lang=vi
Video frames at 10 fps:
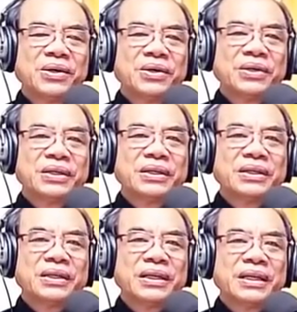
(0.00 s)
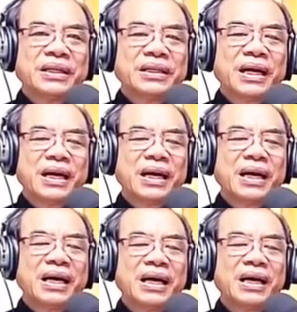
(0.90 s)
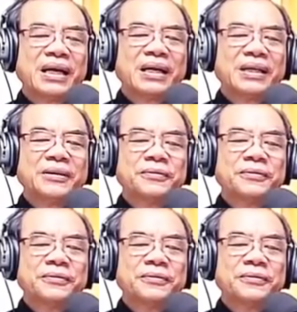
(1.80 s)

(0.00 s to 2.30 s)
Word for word: con thiết tha